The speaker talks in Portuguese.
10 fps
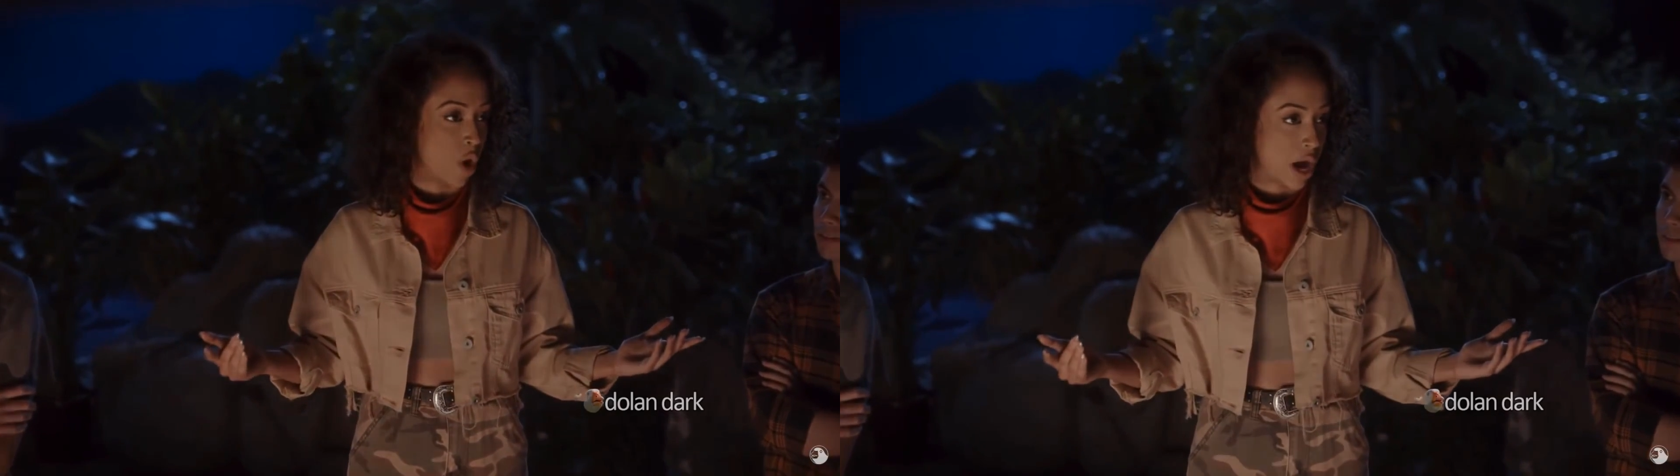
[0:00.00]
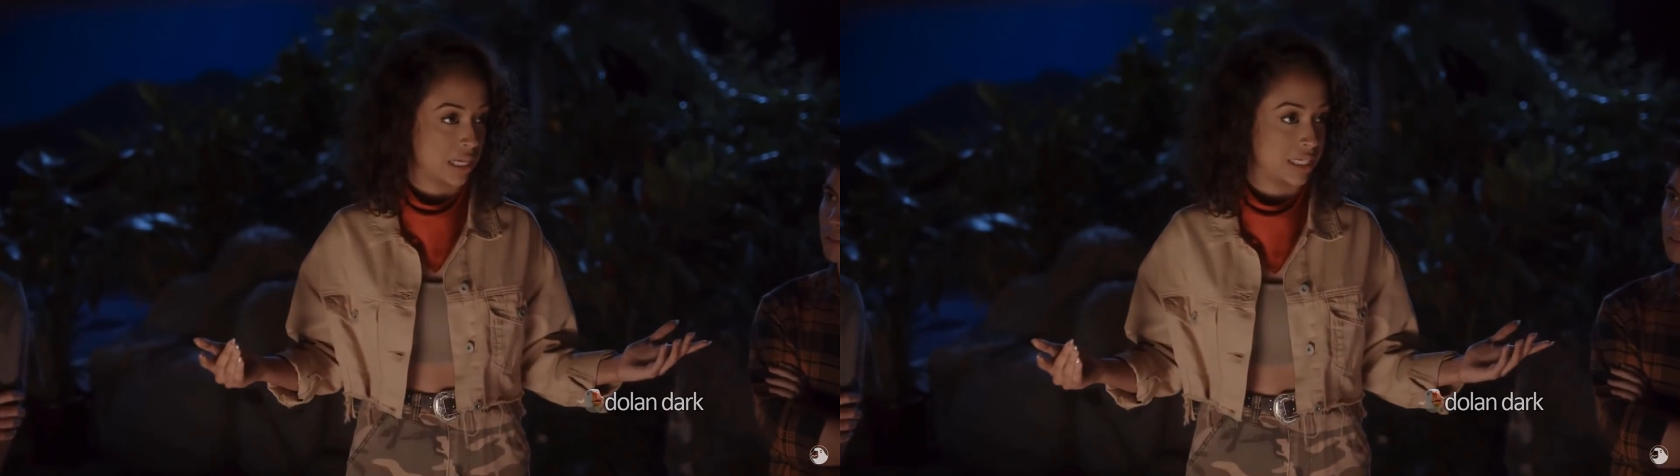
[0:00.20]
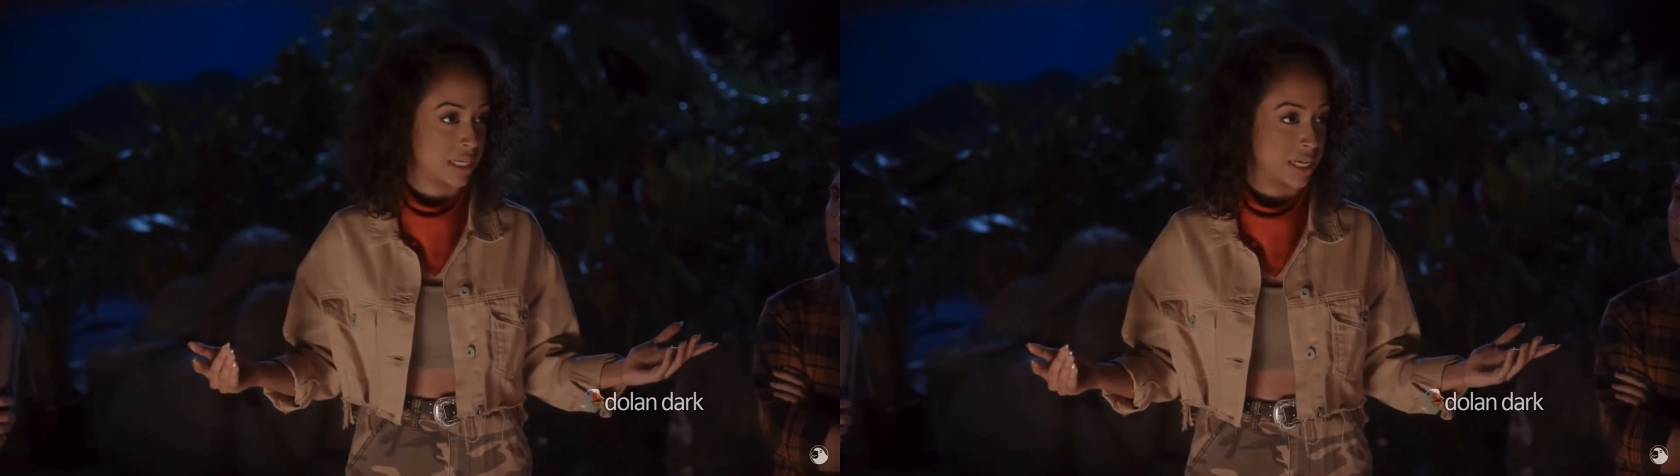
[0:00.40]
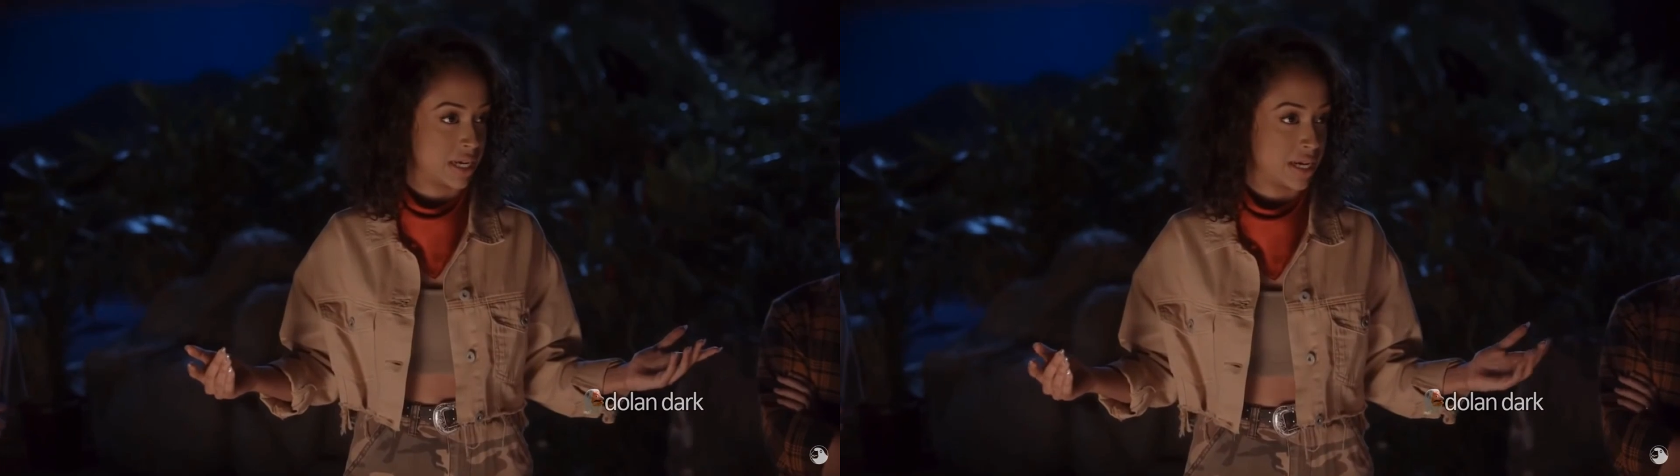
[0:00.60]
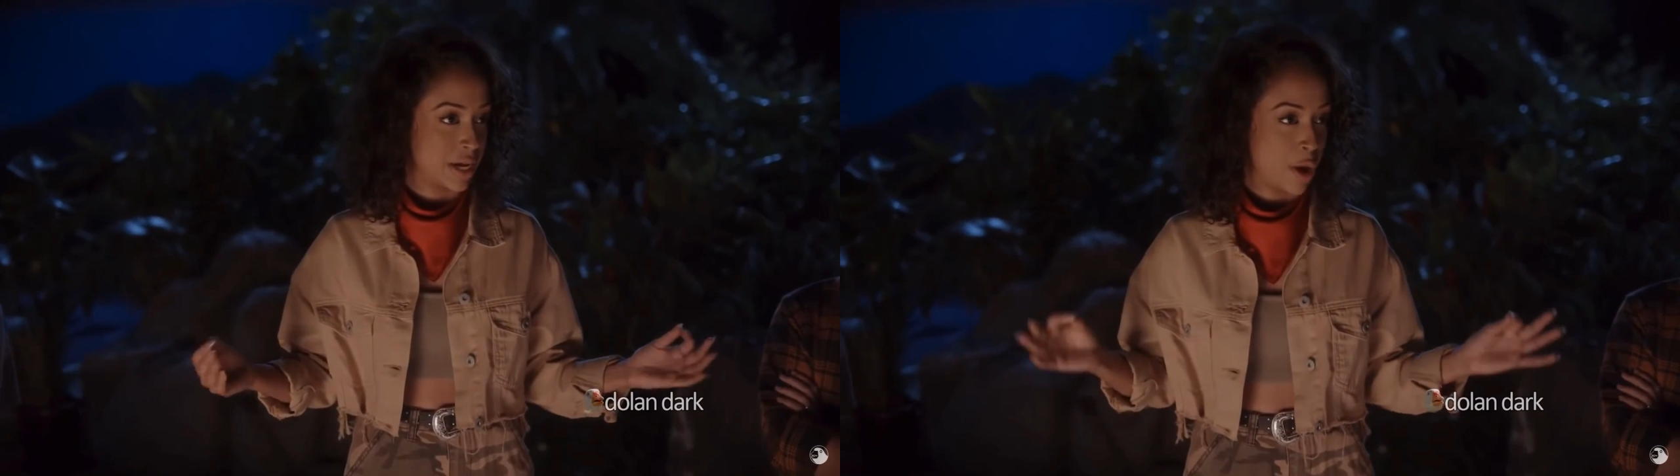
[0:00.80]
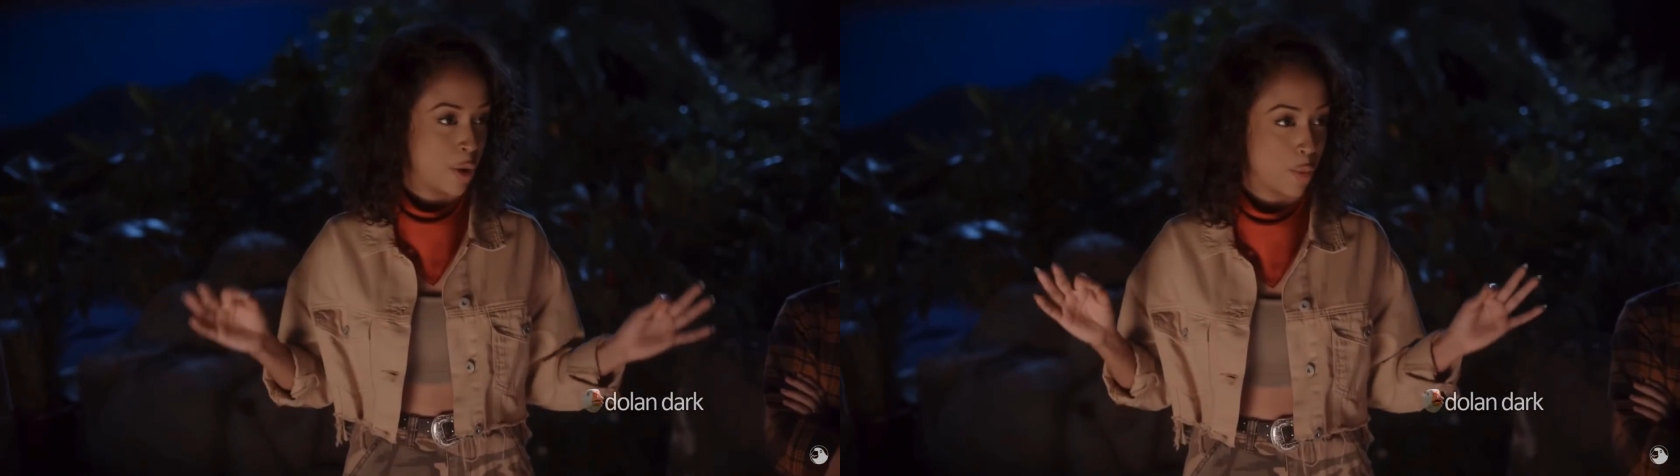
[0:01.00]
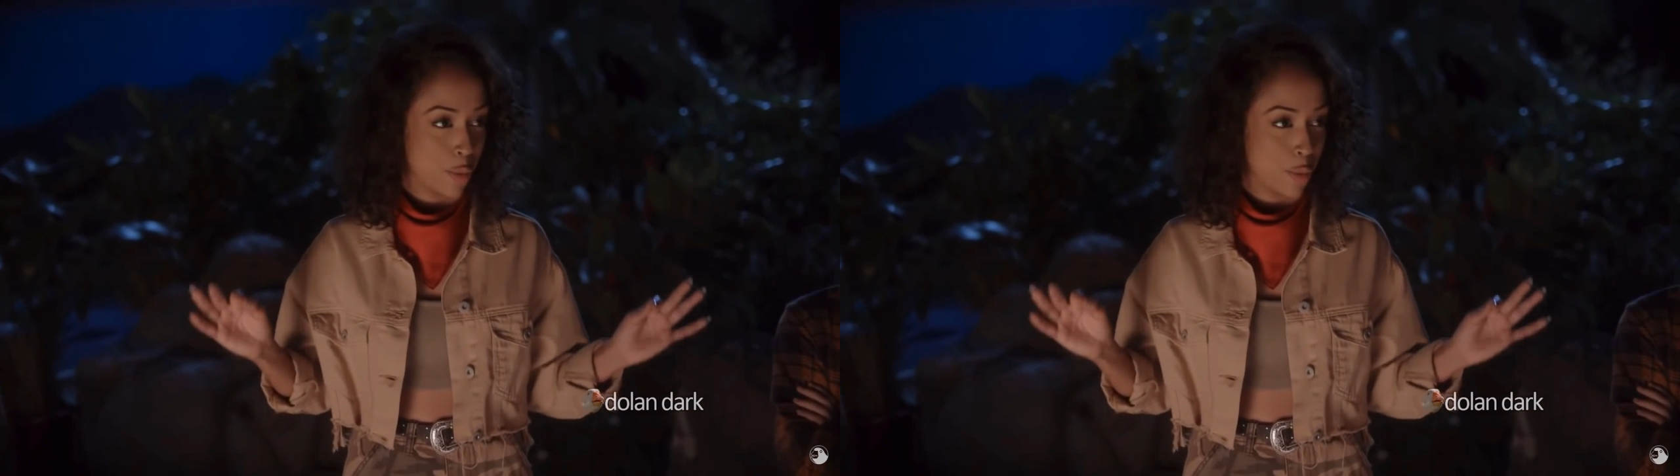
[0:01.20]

gente pode fazer o que a gente quiser.